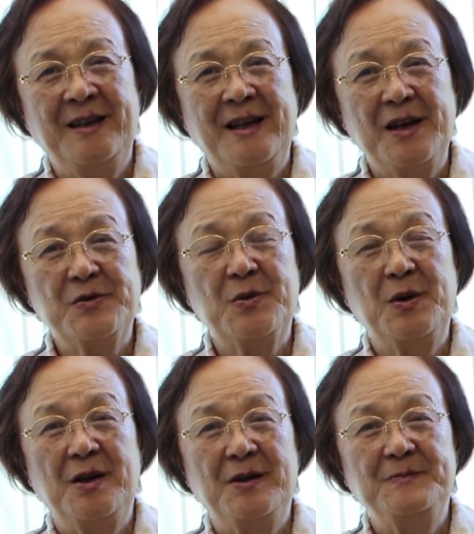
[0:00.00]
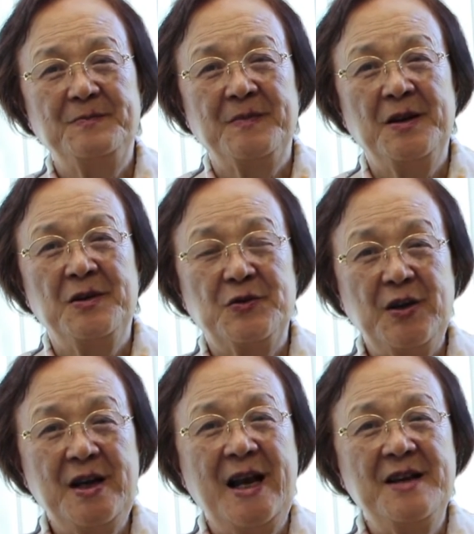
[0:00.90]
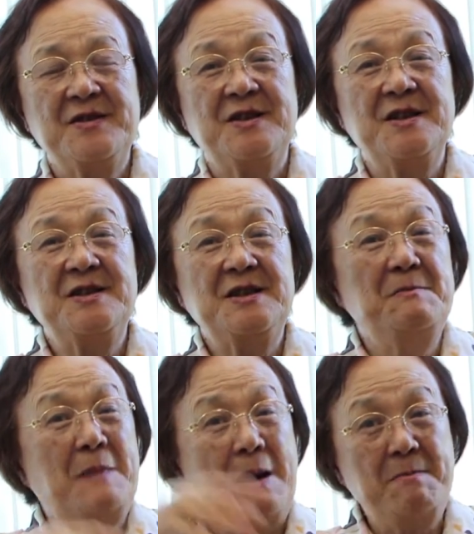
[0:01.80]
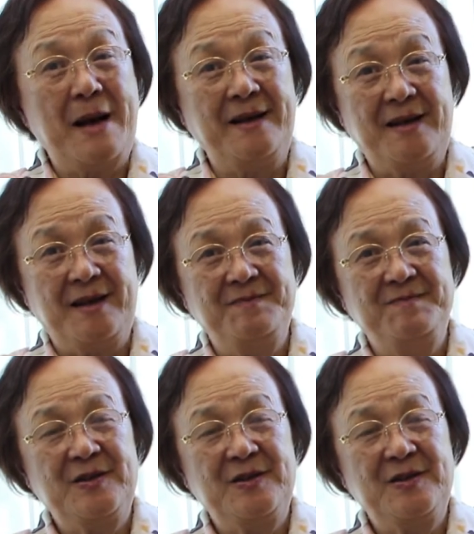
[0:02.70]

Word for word: 他说，虽然神是满满的，